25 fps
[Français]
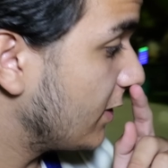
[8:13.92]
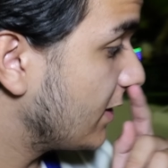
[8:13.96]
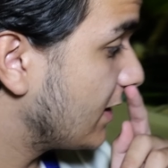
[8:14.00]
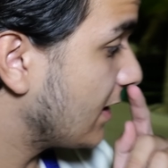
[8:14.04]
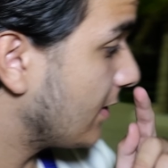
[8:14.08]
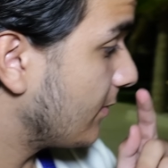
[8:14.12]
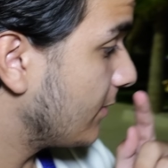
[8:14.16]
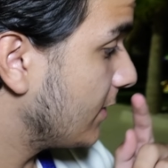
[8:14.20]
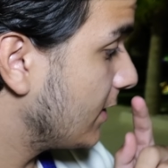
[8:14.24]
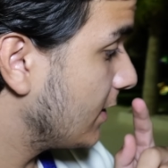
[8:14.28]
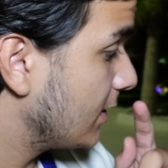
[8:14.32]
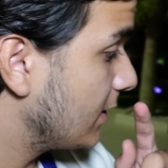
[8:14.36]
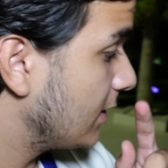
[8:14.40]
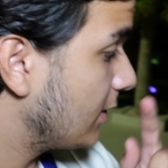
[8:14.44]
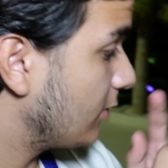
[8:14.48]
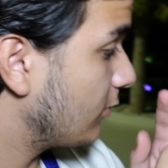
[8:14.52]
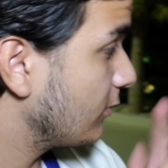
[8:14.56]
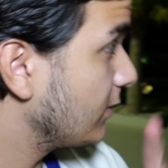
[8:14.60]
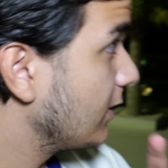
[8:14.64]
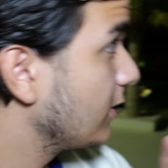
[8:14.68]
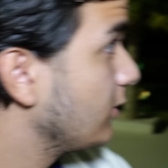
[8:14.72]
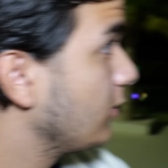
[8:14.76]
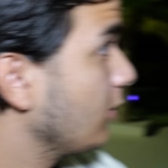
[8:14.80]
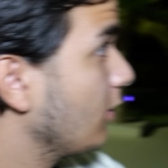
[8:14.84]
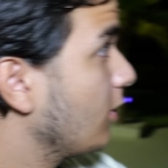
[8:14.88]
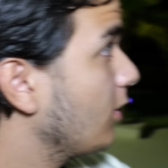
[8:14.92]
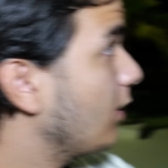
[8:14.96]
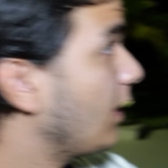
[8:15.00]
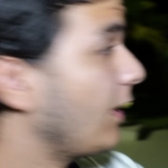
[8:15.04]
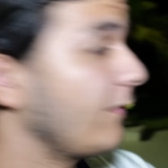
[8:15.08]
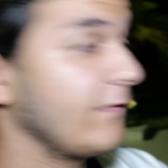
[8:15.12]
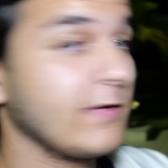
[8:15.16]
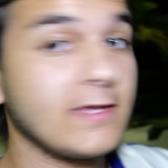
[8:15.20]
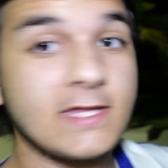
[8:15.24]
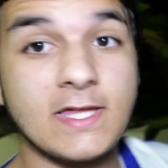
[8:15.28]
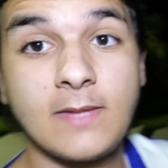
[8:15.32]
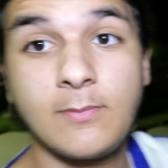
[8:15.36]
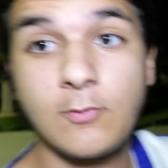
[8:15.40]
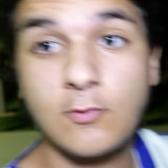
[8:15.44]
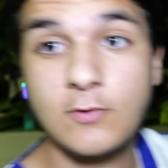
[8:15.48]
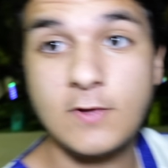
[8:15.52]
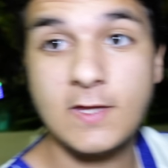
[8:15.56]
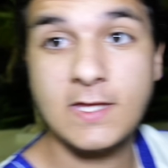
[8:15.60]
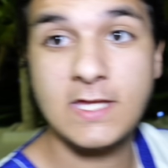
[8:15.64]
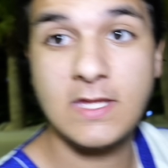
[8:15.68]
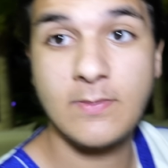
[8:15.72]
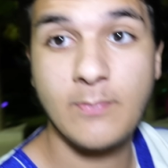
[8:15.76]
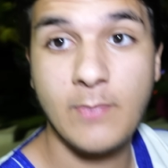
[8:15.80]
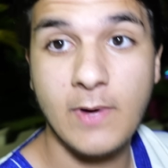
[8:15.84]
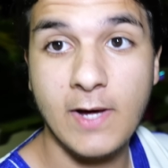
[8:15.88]
les amis, là, on est dehors. Avec Samy, on
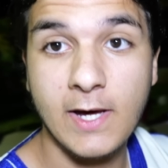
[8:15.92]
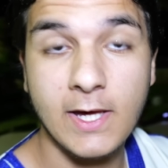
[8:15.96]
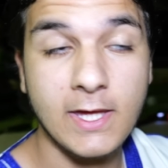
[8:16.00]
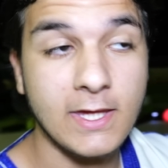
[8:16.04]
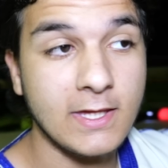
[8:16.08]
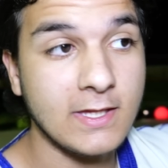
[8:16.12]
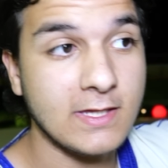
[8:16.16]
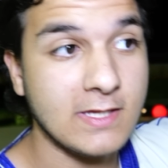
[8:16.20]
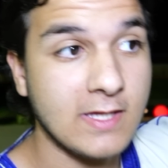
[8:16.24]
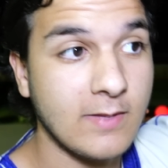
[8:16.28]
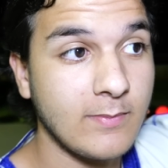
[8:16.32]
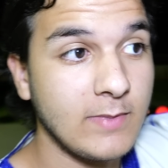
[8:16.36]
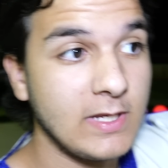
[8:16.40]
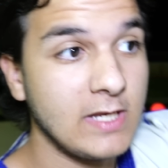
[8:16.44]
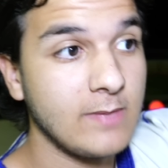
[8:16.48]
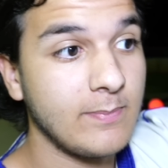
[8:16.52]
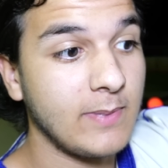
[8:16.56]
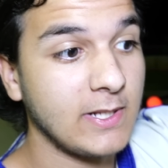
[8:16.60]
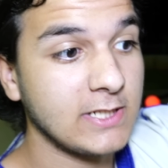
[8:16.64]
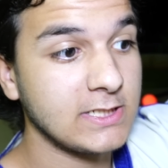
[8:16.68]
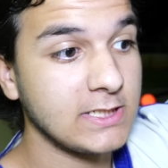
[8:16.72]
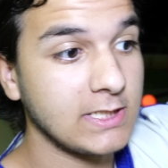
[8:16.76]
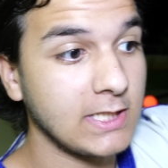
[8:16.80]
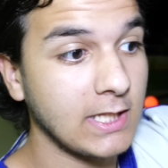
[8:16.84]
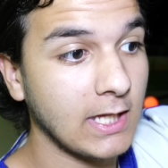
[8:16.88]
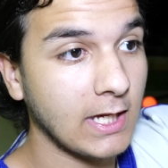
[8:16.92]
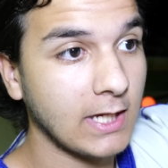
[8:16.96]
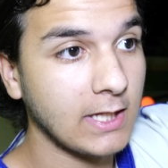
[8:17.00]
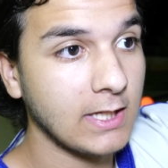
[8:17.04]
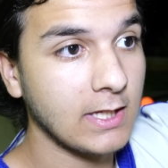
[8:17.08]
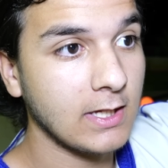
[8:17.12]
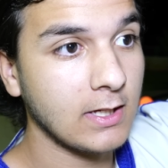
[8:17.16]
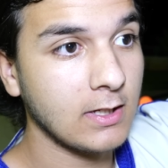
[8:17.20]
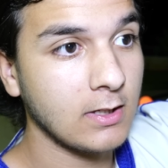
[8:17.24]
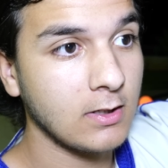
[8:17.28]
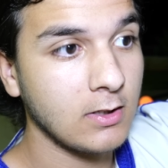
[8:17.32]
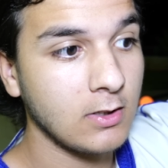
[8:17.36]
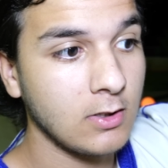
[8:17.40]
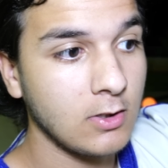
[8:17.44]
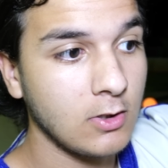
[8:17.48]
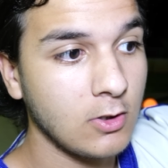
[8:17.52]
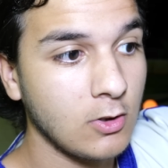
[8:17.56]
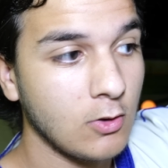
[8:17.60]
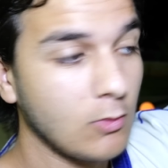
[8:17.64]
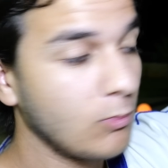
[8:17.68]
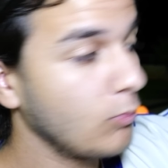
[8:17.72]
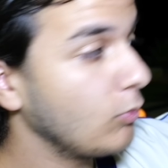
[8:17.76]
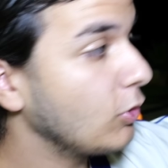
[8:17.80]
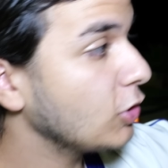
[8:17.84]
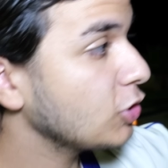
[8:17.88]
s'est séparés. Samy, il est parti derrière.
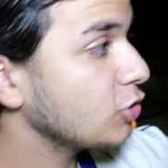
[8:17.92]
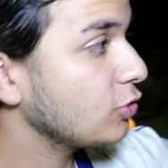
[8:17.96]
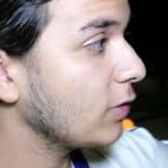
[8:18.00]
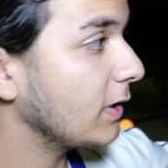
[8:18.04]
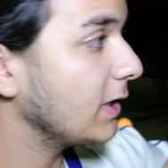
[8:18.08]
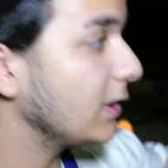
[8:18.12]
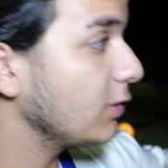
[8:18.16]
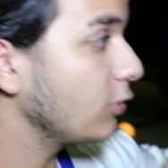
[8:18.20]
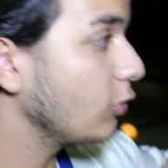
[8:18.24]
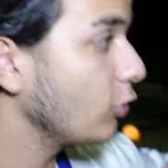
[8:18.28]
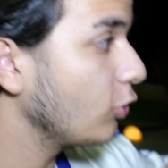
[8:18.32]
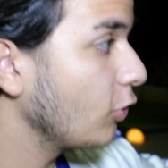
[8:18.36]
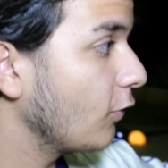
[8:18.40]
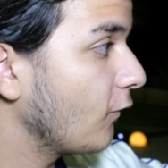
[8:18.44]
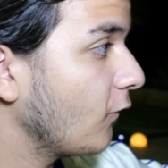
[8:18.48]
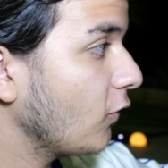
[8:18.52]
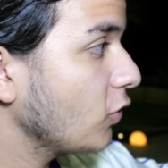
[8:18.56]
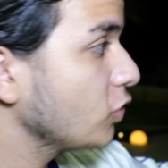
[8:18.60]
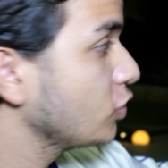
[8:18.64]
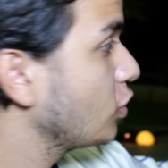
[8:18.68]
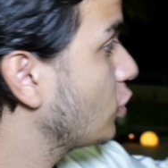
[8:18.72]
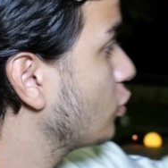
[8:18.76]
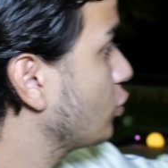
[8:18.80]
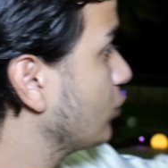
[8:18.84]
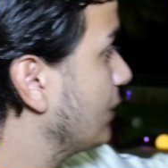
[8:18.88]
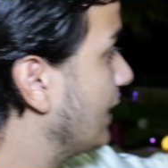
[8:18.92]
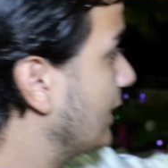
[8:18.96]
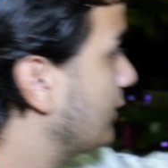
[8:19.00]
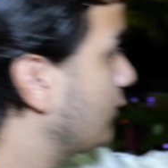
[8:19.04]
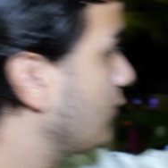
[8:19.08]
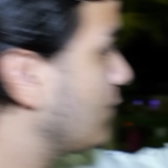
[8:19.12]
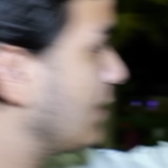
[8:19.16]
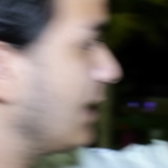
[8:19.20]
Moi, je suis allé de devant, genre, je regarde tout